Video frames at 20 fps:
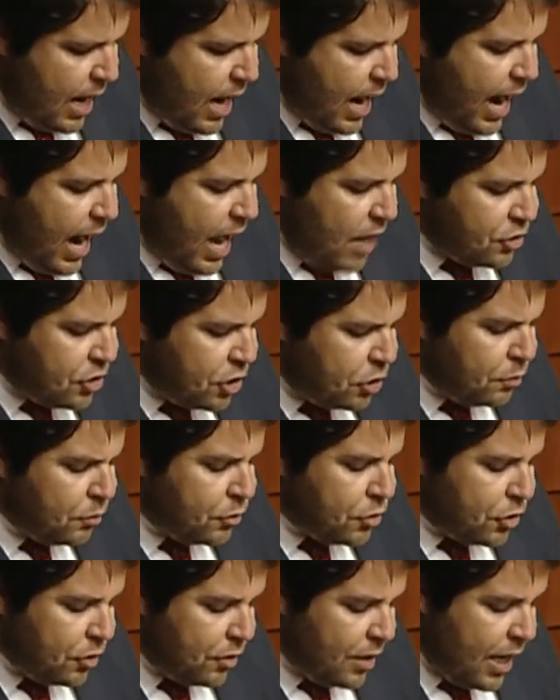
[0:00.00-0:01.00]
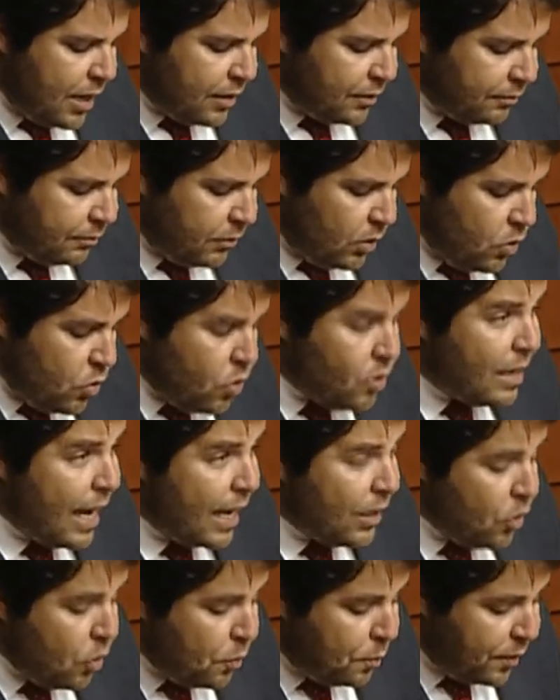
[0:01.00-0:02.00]
é legítimo questionar o que
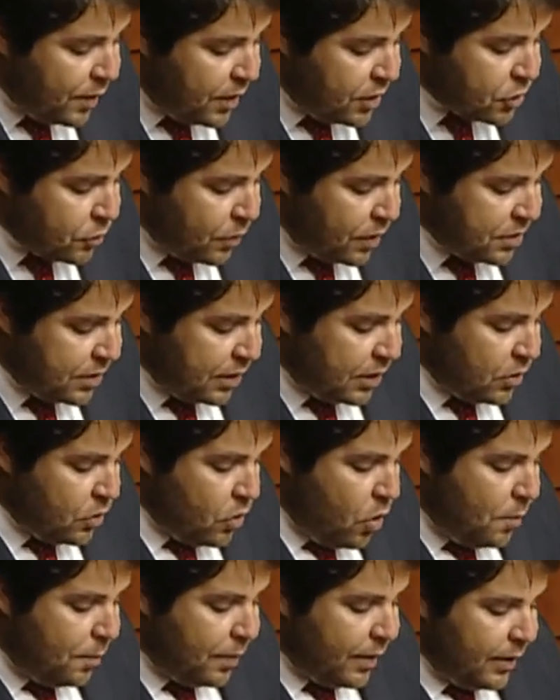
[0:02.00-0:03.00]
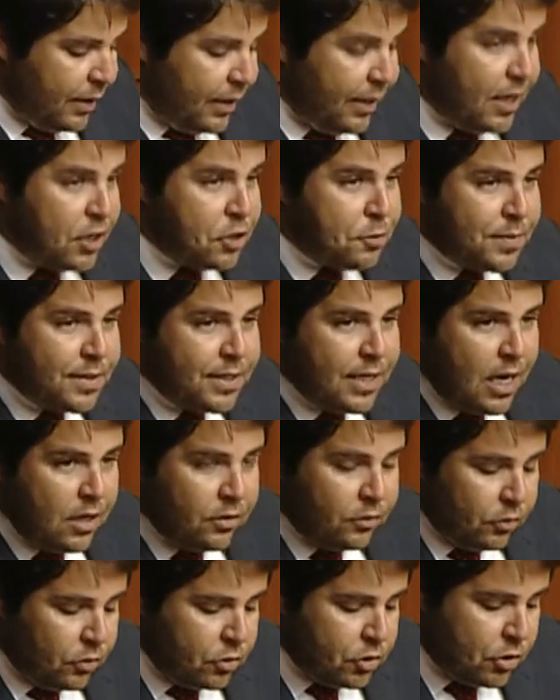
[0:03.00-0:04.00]
ganhou o país com esta recompra e, em especial,
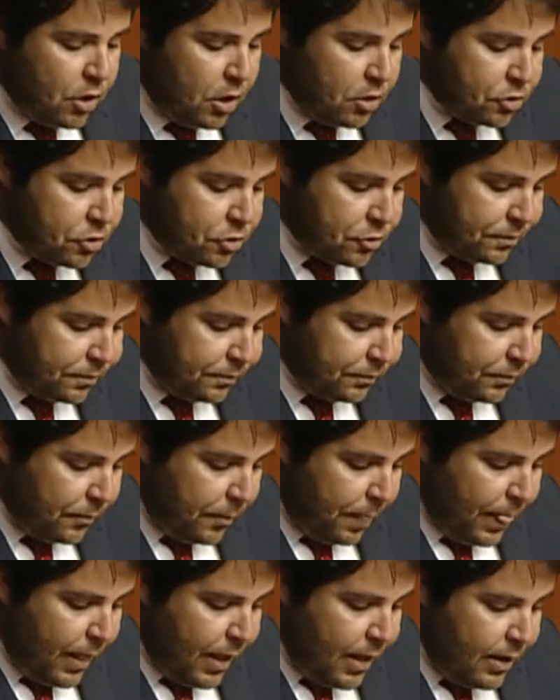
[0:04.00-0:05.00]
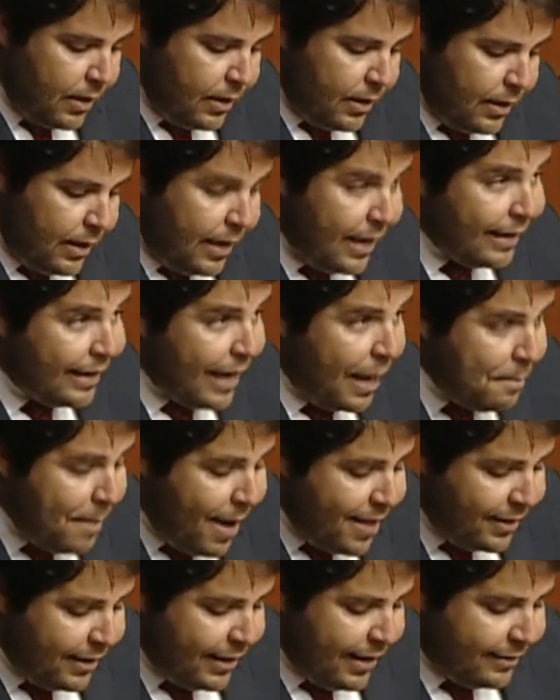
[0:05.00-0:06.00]
todos nós. Quem
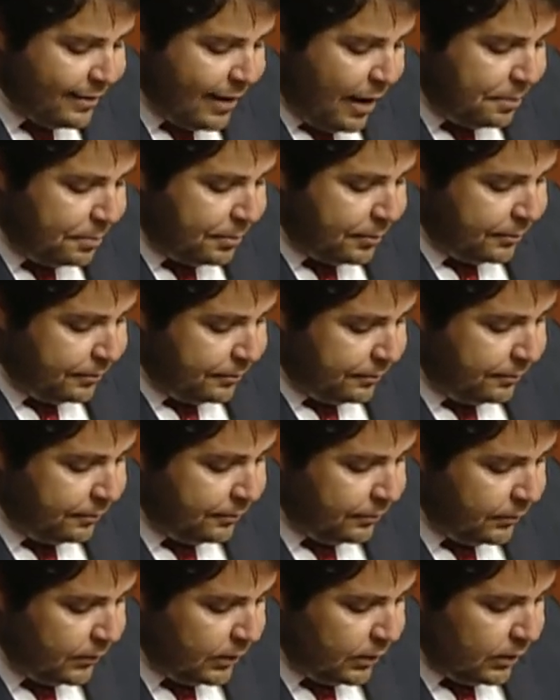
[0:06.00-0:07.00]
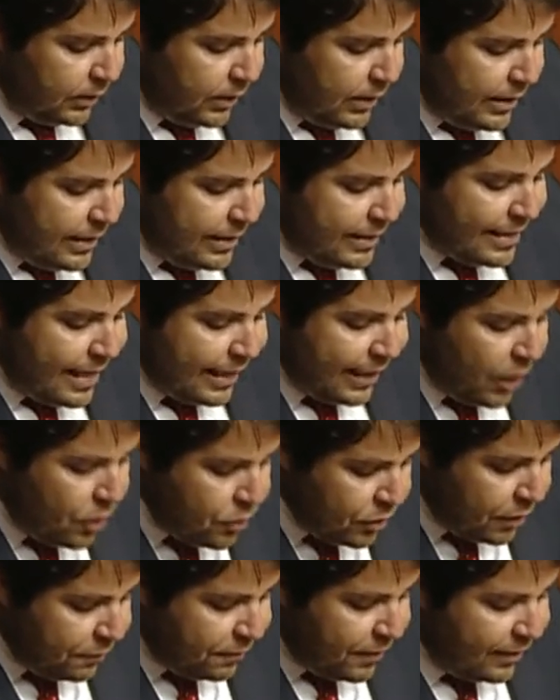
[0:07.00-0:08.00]
manda na TAP? Será que a
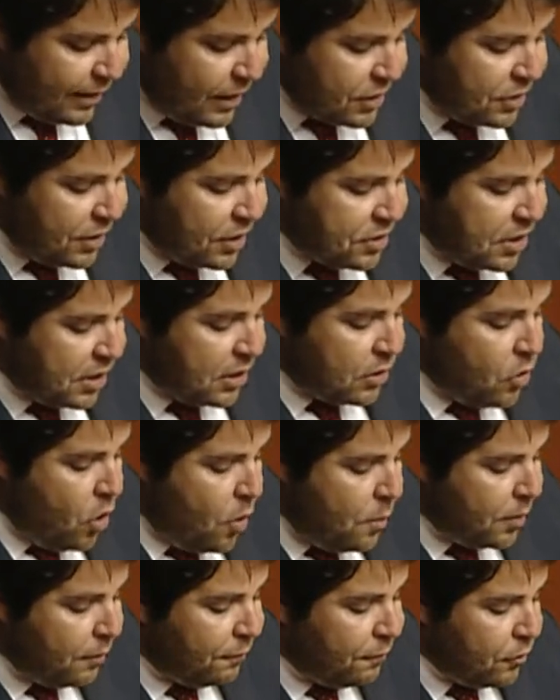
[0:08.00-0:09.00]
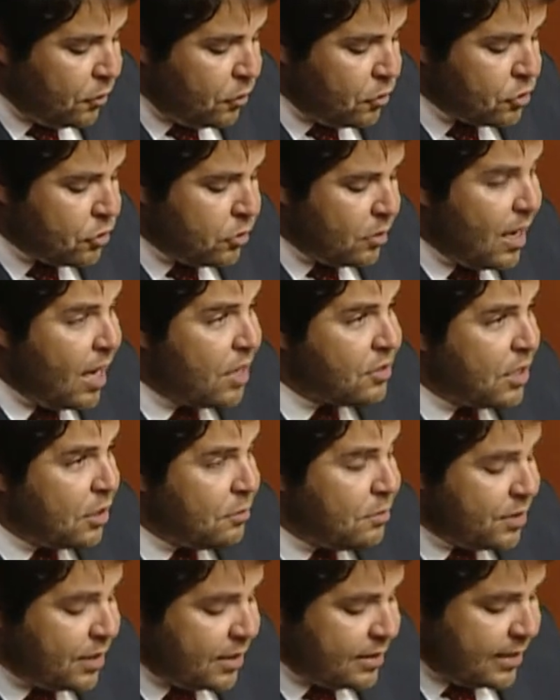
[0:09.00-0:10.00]
única vantagem desta recompra foram os lugares na
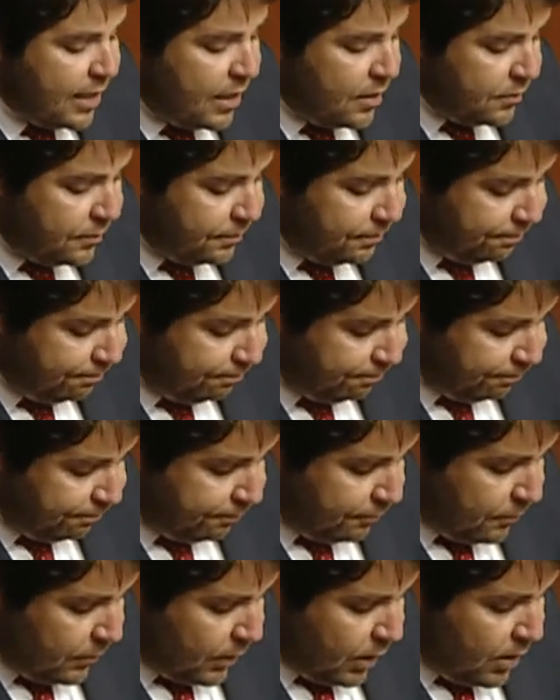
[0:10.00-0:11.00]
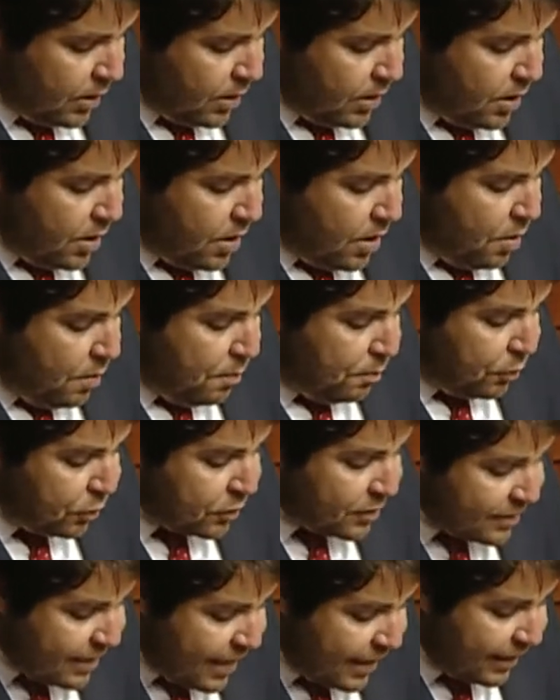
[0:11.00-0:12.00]
administração?
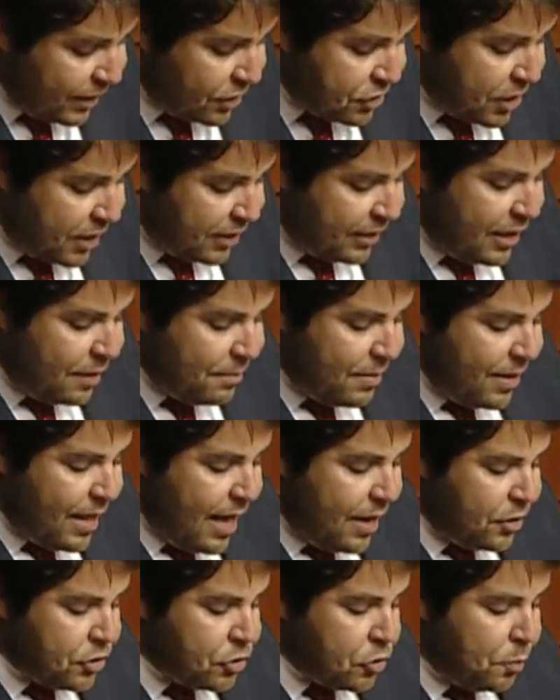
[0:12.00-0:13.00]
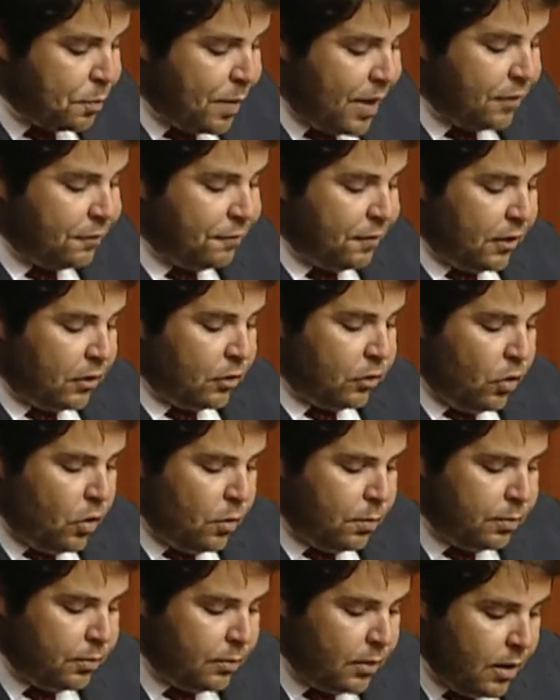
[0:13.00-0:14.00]
Porque será que a esquerda na Madeira enche o peito feito
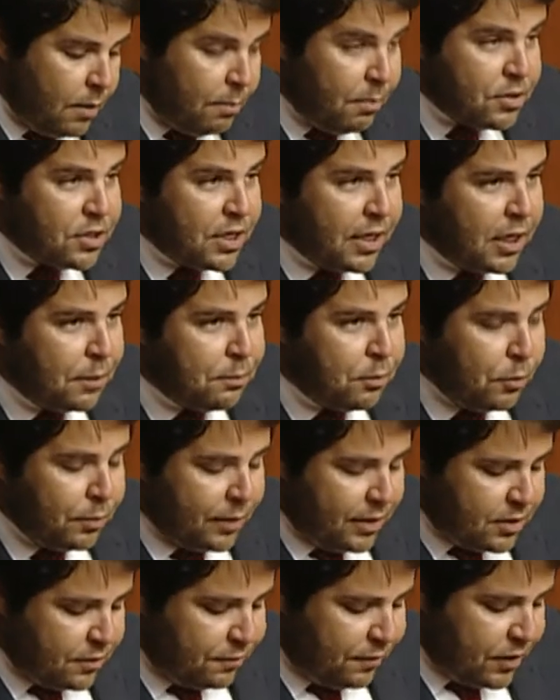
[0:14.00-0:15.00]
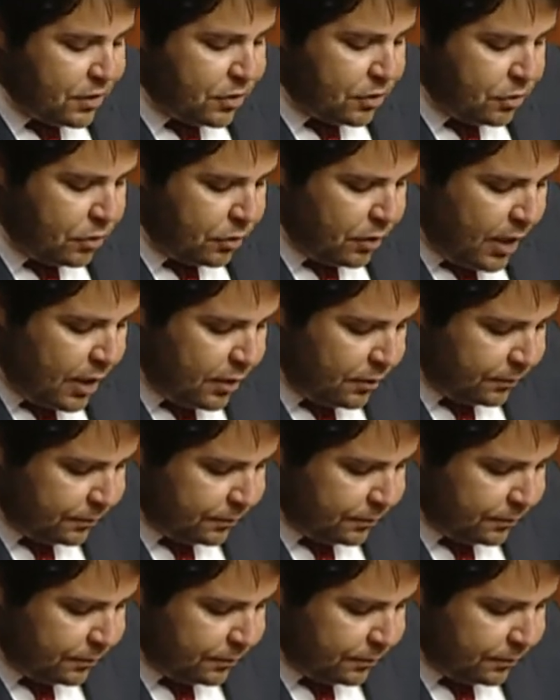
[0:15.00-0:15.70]
lobo, mas na República se veste de cordeiro?